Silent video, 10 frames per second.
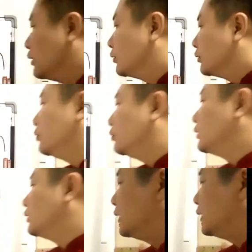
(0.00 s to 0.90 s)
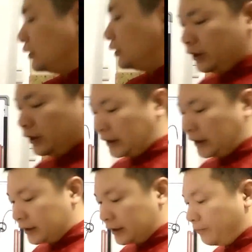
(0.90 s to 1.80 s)
嗯，这里可以讲一
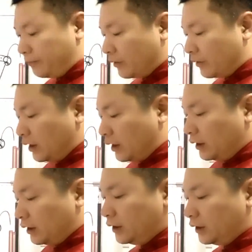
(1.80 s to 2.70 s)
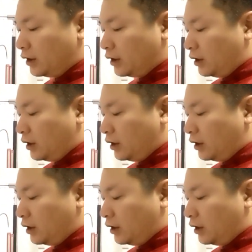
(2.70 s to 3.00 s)
下啊。第一个